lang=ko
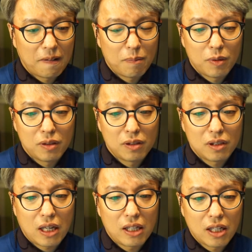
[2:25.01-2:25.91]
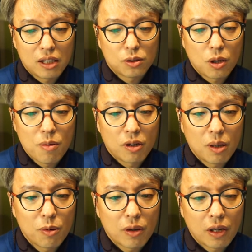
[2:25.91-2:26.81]
한번 하나하나 설명을
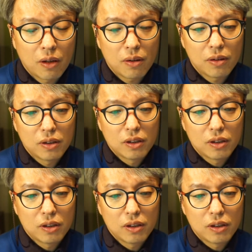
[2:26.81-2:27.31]
해볼까요?